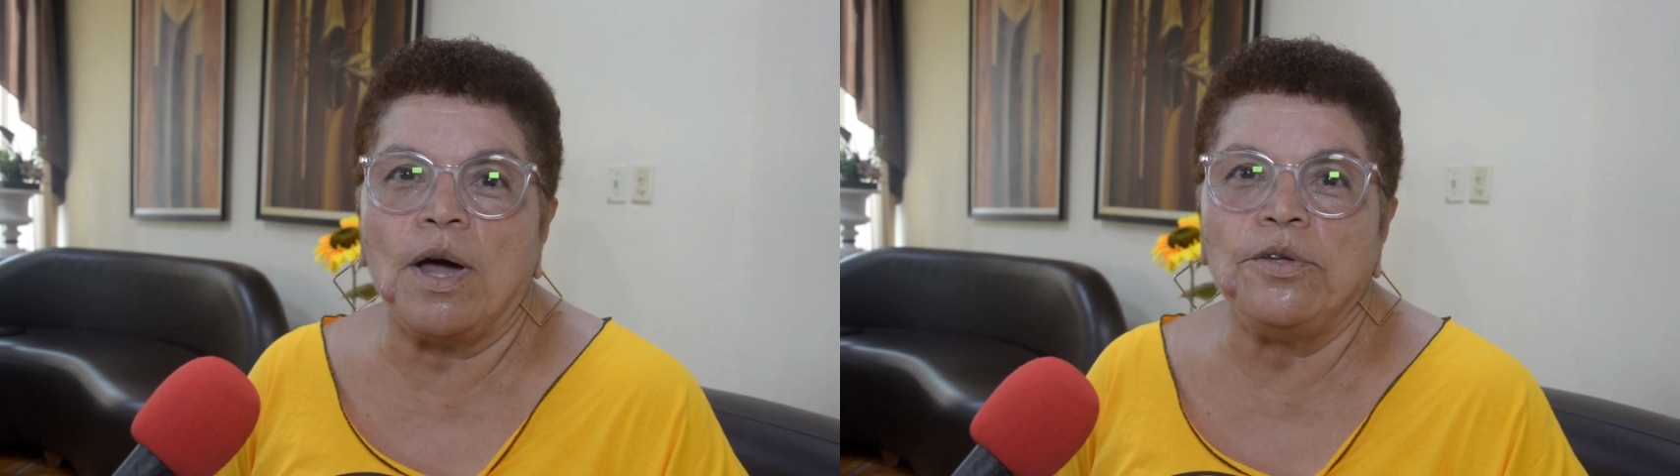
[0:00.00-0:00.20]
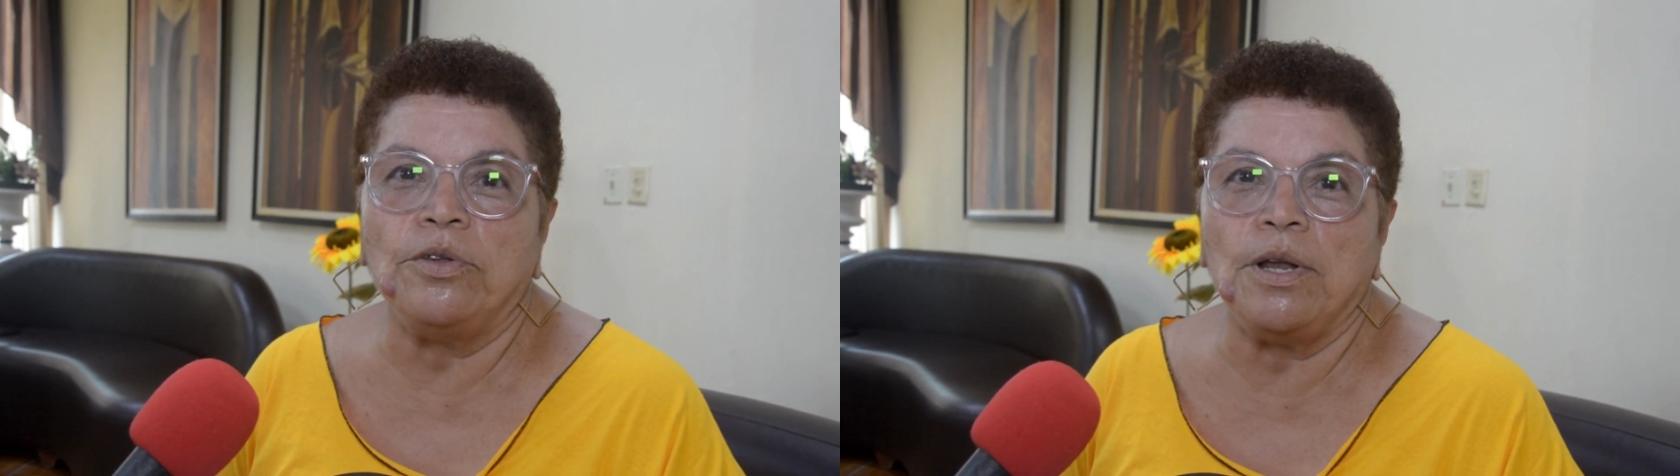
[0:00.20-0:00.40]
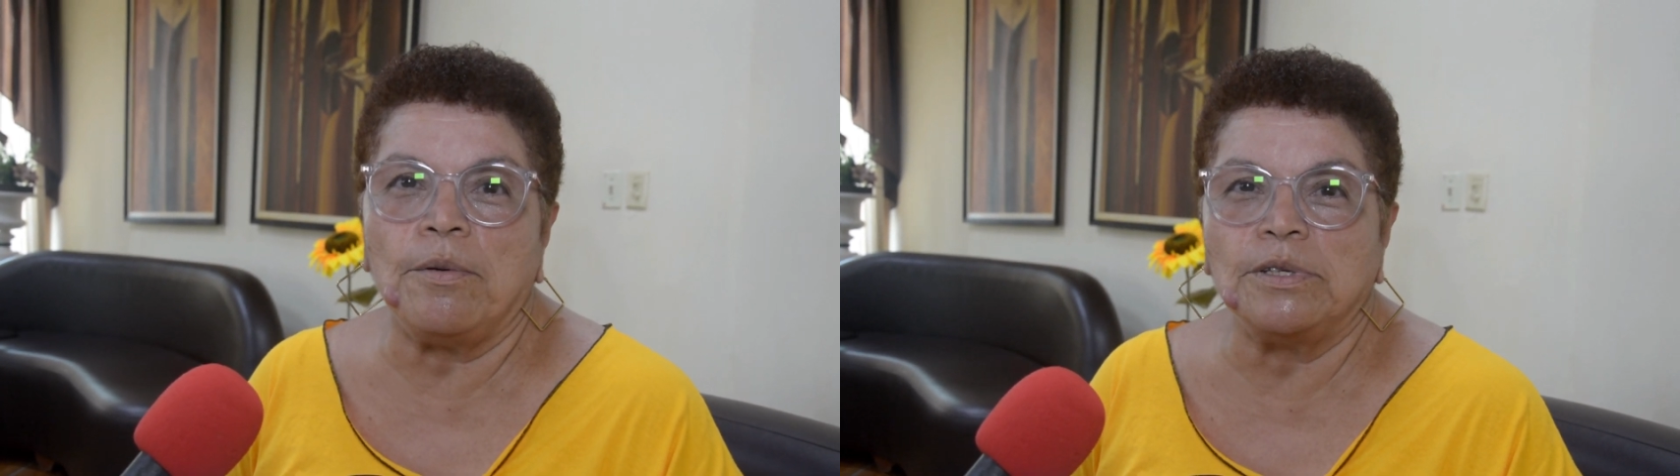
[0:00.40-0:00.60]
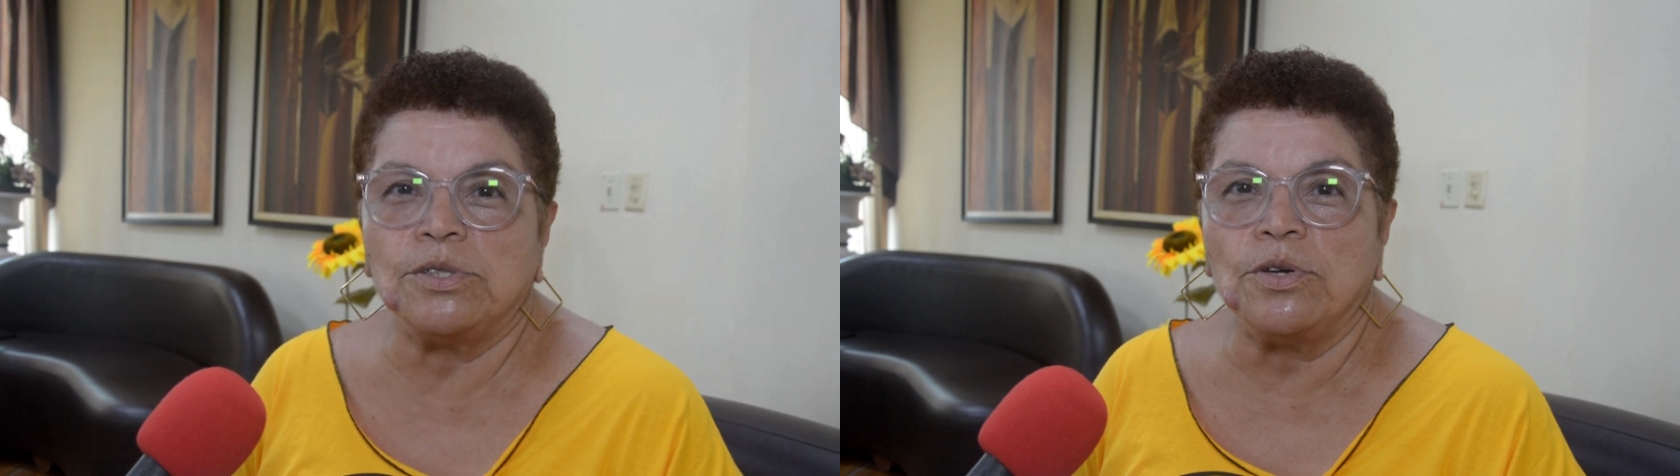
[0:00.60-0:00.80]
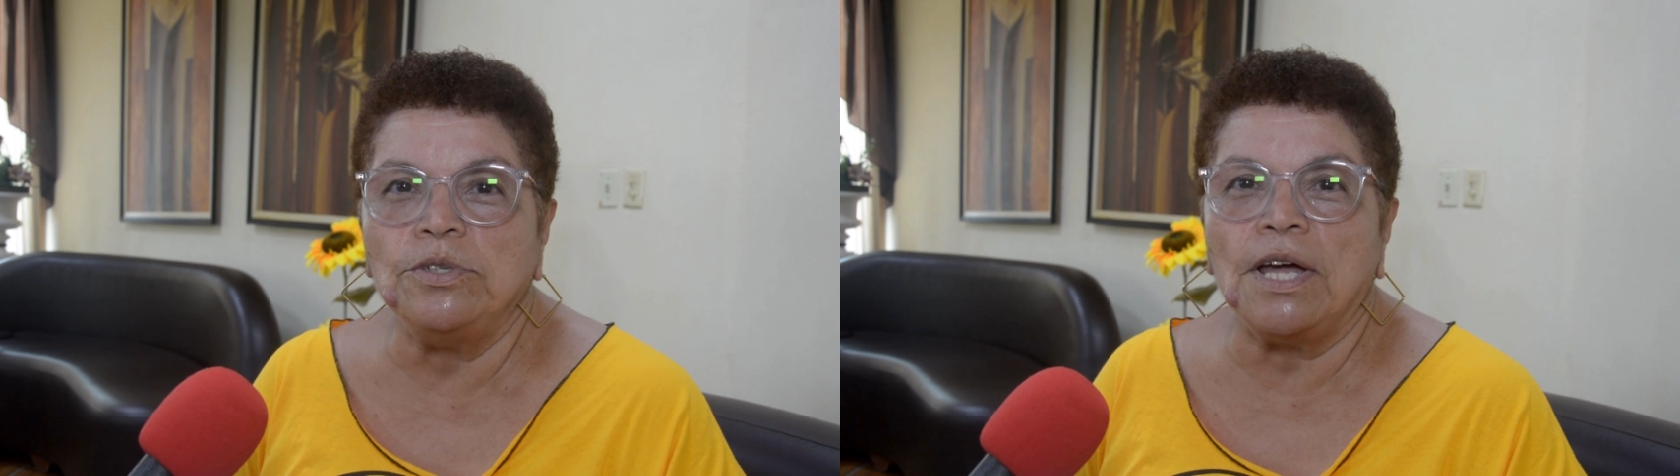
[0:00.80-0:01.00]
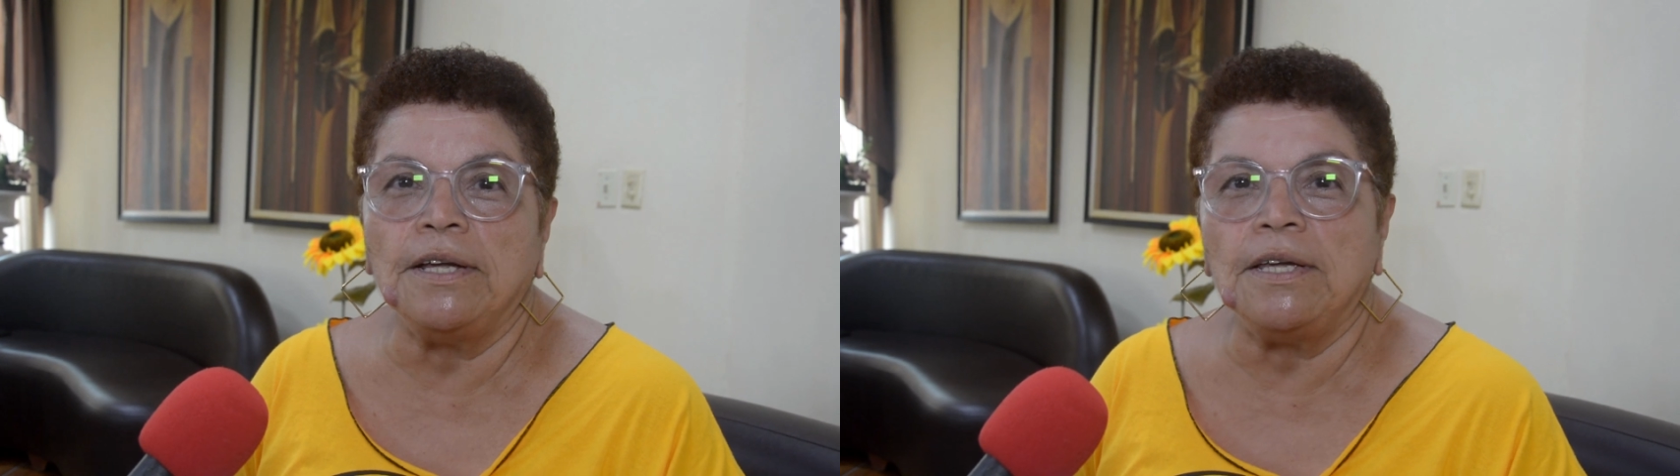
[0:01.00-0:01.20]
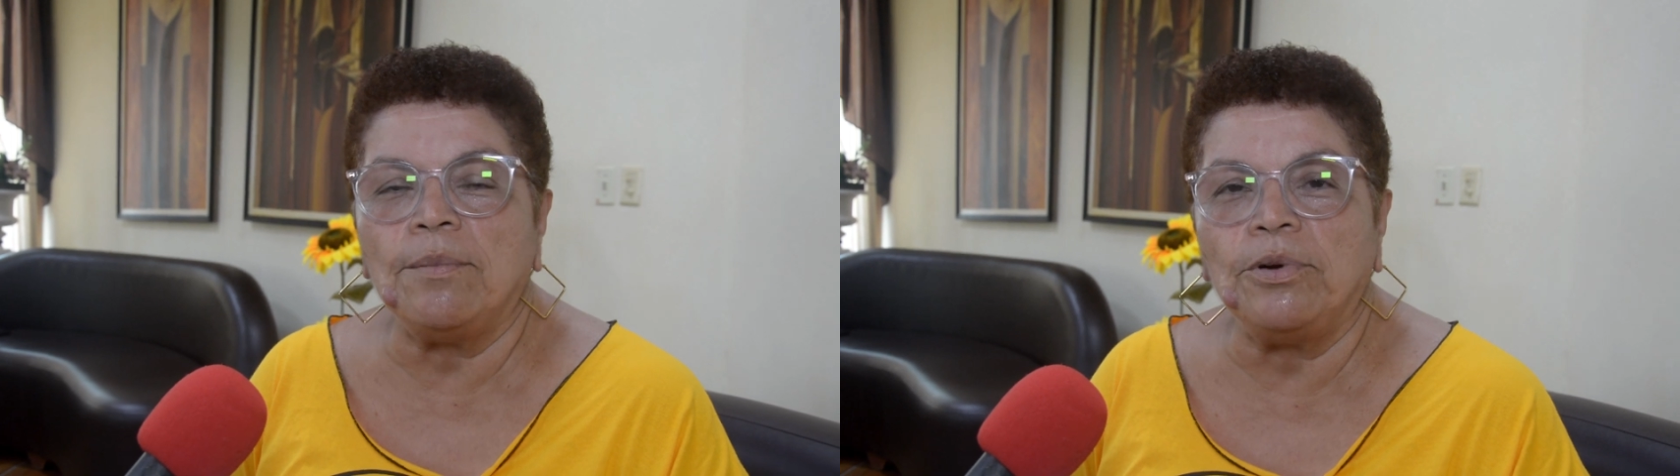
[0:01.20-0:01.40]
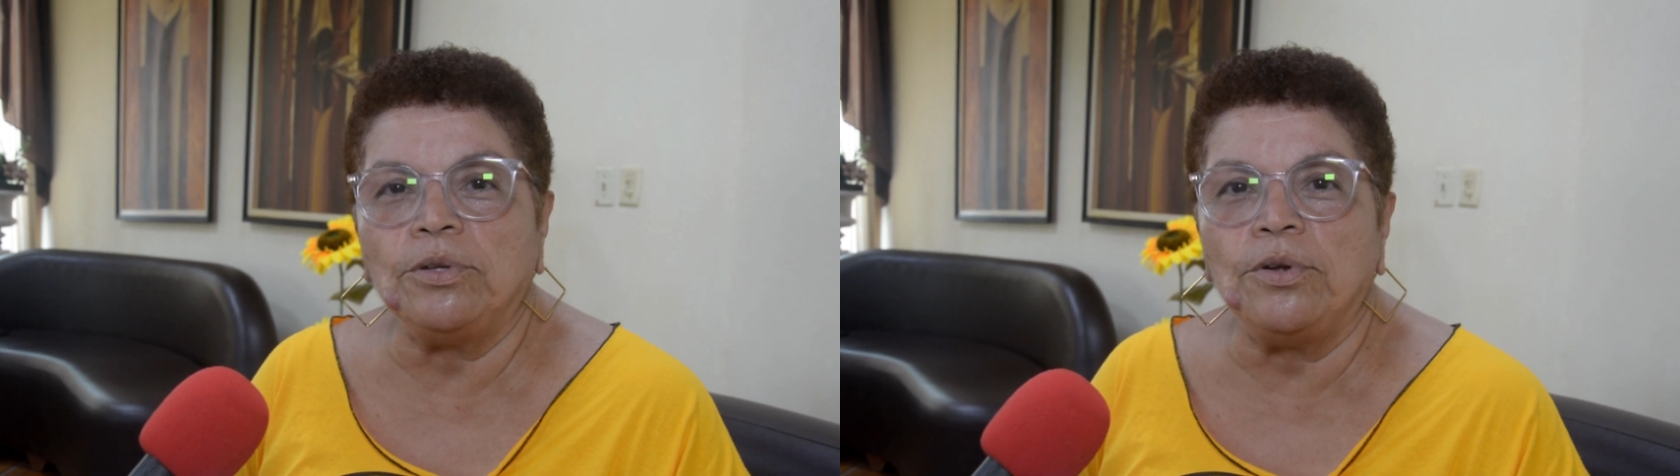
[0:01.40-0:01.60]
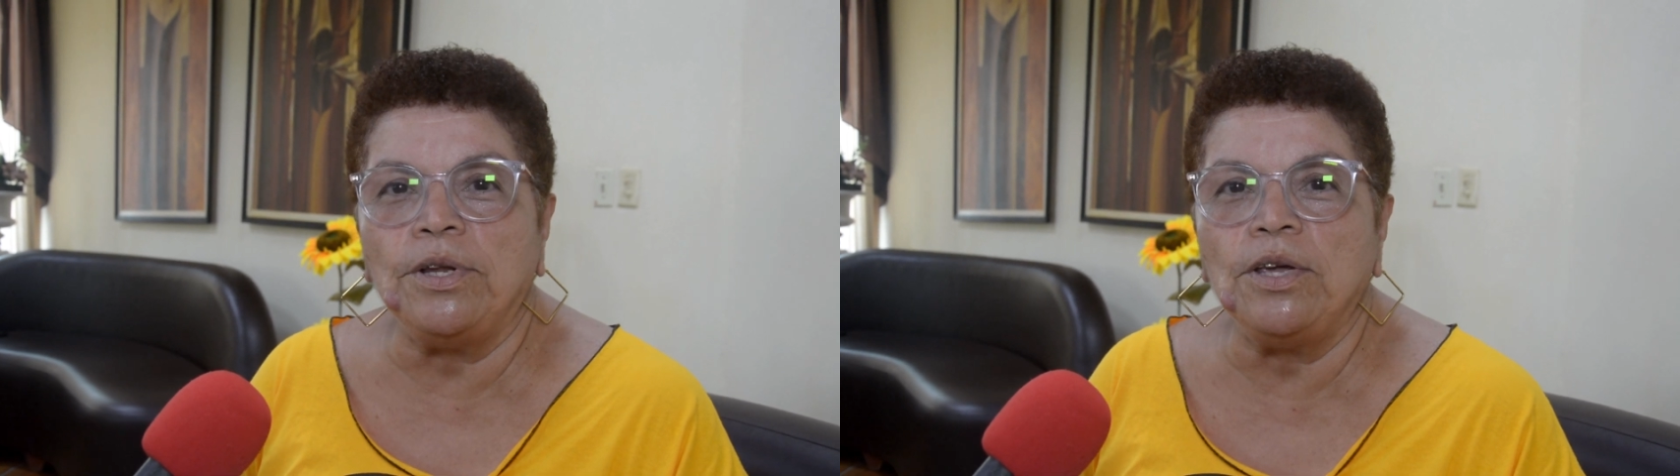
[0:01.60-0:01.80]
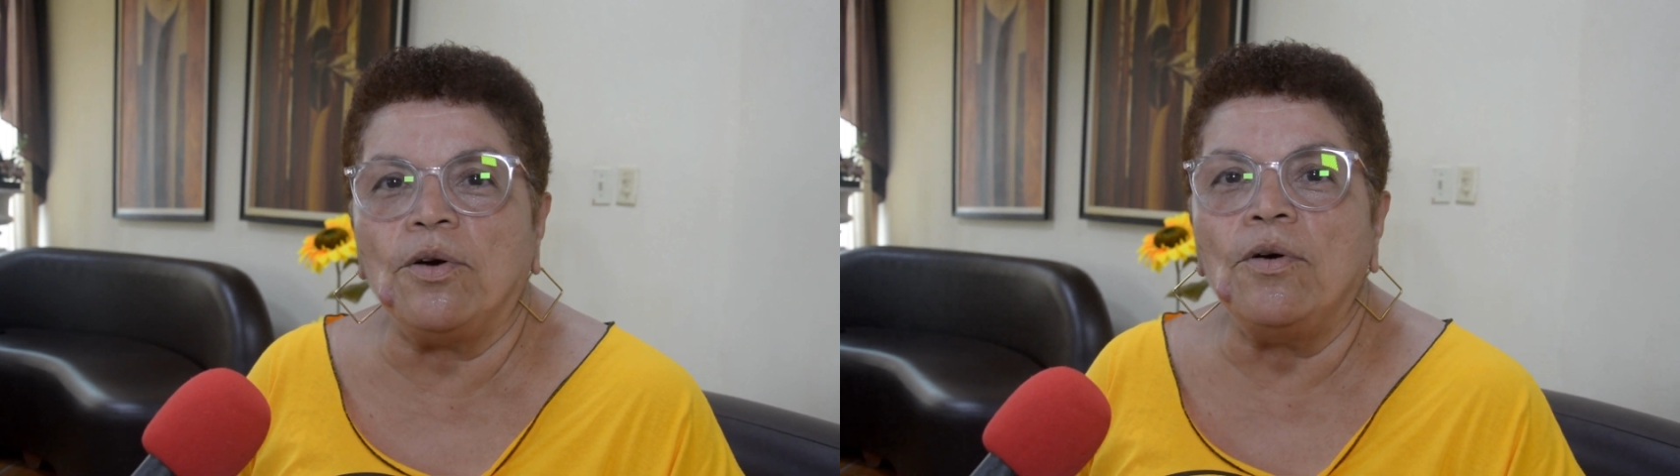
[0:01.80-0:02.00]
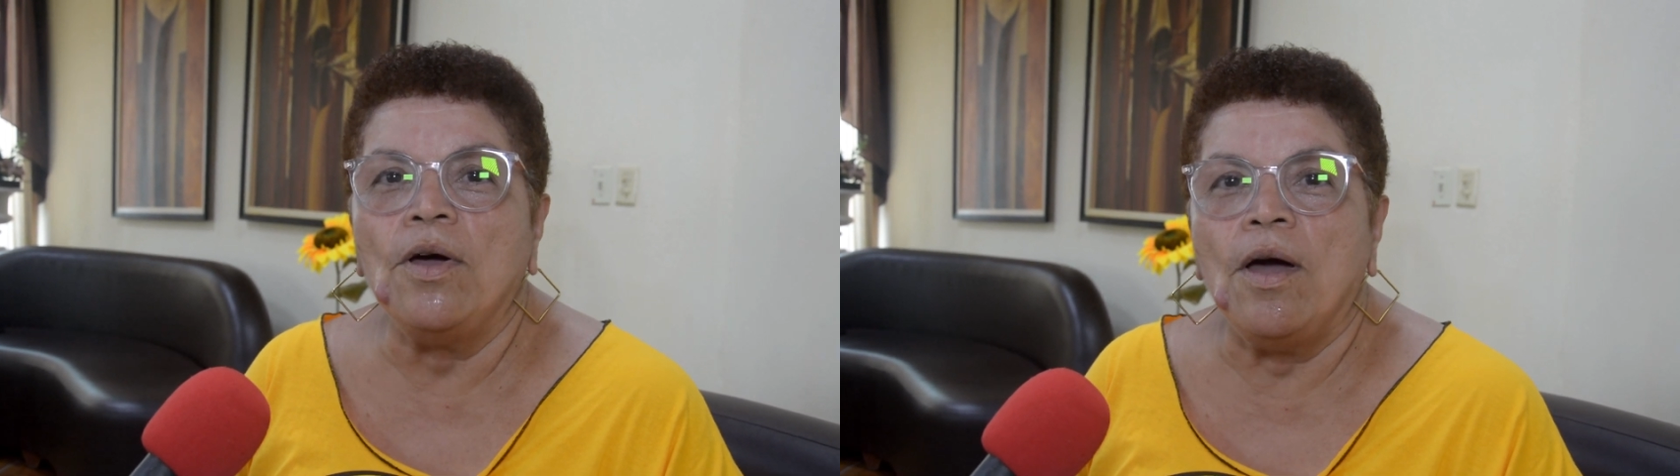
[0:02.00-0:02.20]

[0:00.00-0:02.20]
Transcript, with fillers: años de elevación yanqui a Puerto Rico,